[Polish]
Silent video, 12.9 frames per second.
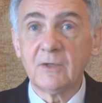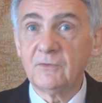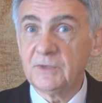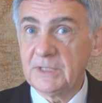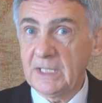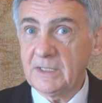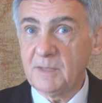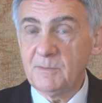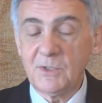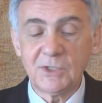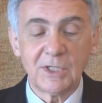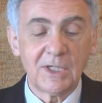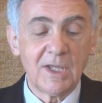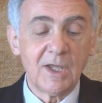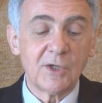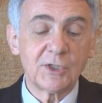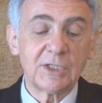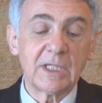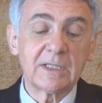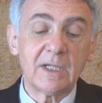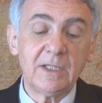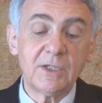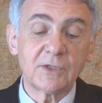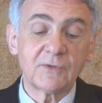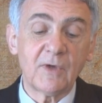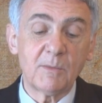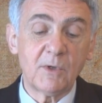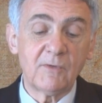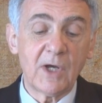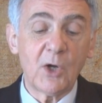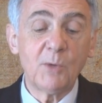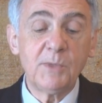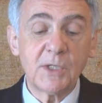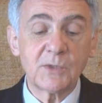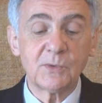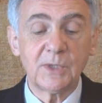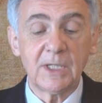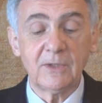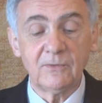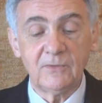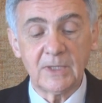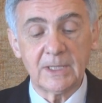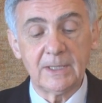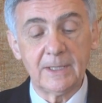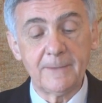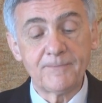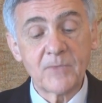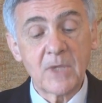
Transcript: Wydaje mi się, że Natalii Szwamowa obiecuje wiele.